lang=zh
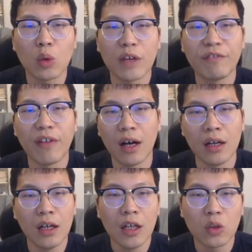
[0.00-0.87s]
对
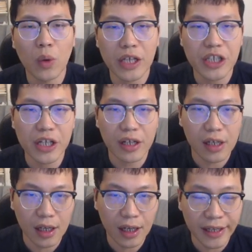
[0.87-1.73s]
方对这
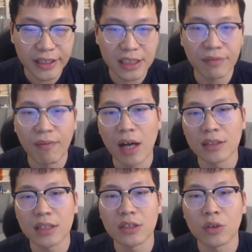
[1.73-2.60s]
个黑棋
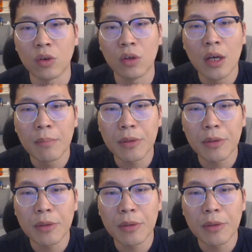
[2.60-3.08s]
王的进攻。